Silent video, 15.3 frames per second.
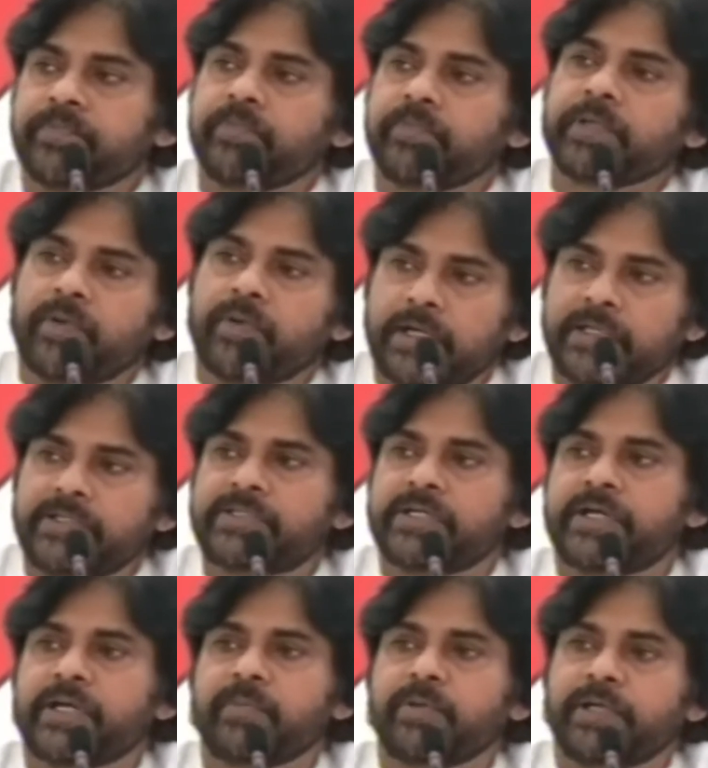మీకు వాళ్ళు
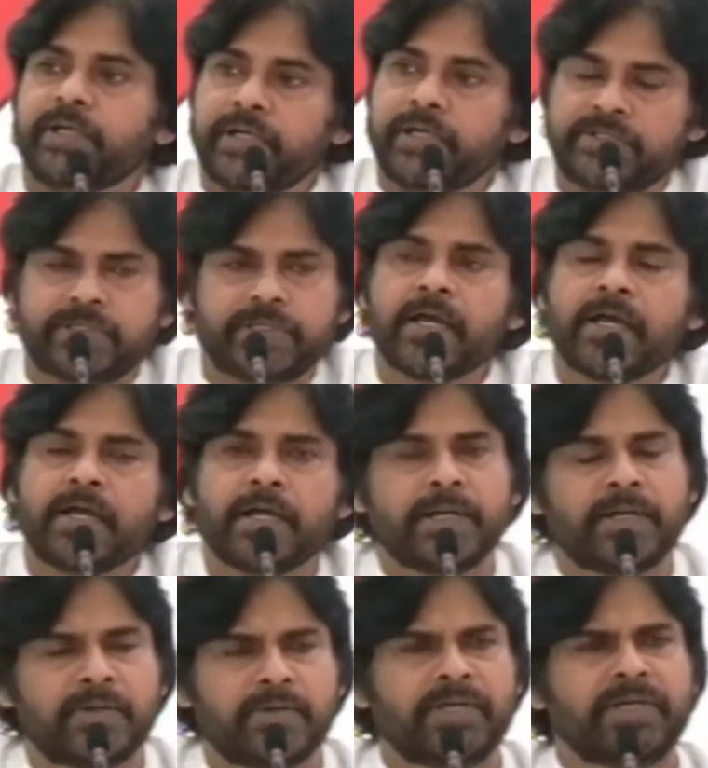ఇచ్చారా డబ్బులు వీళ్ళు ఇచ్చారా అంట
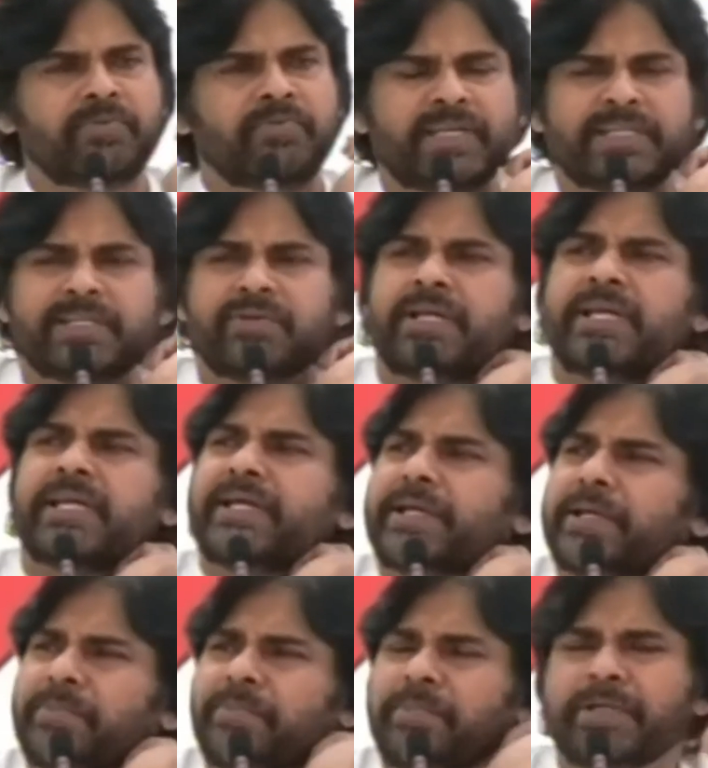ఒరే వెదవల్ల
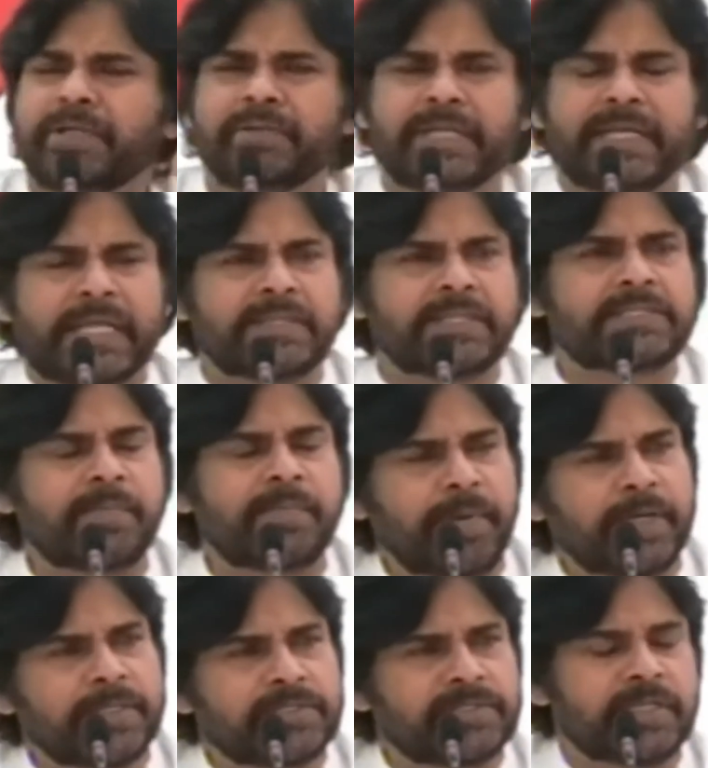మీకు నేను ఎంత
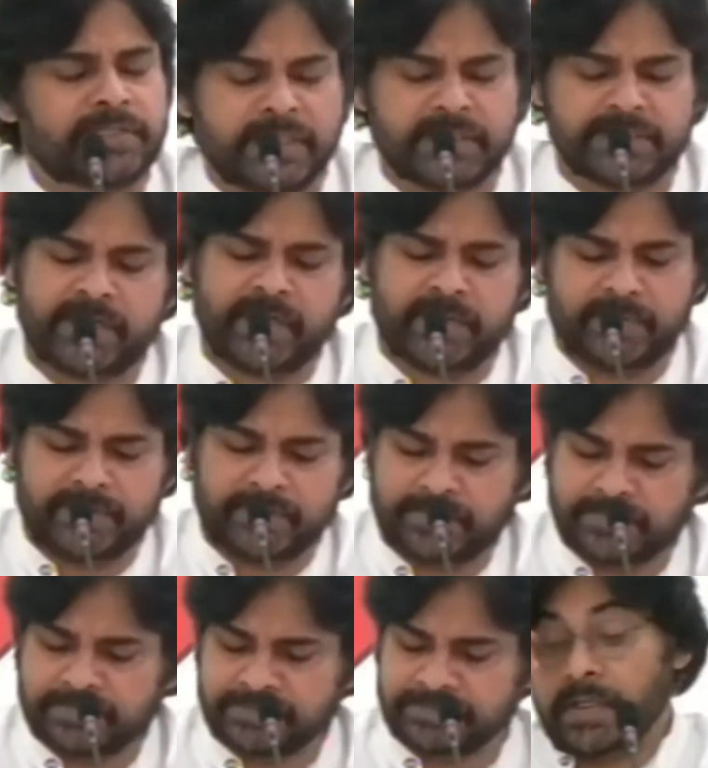సంపాదిస్తాను తెలుసారా మీకు
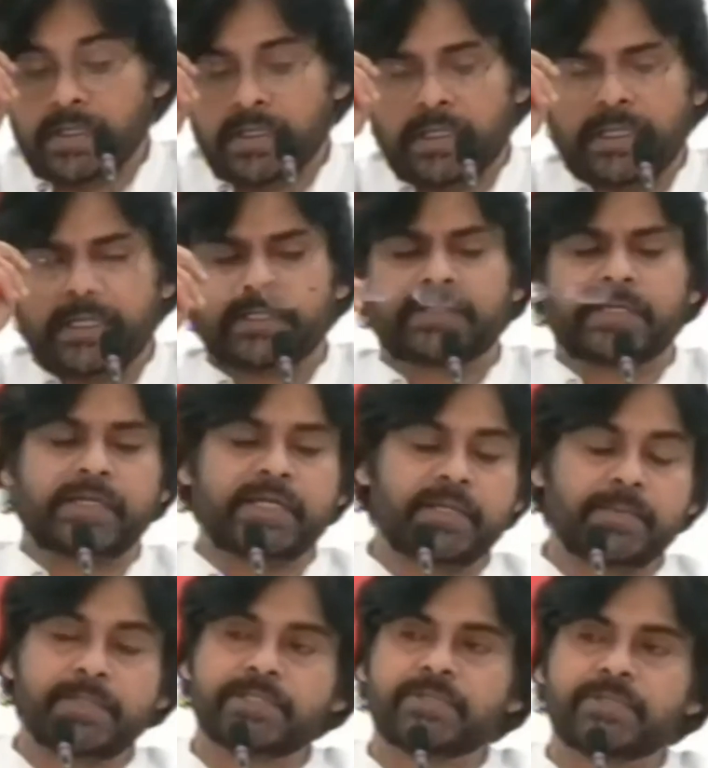గత
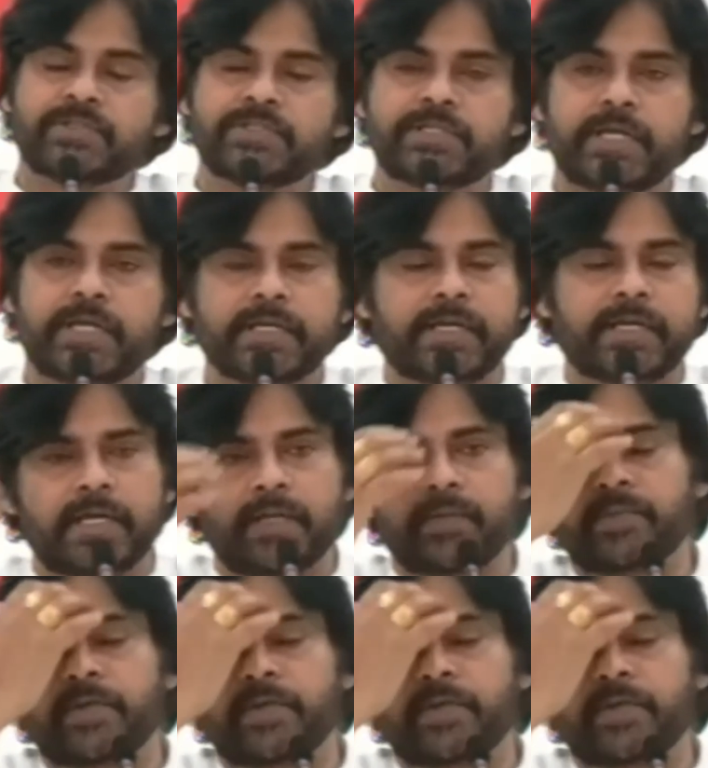ఎనిమిది సంవత్సరాల కాలంలో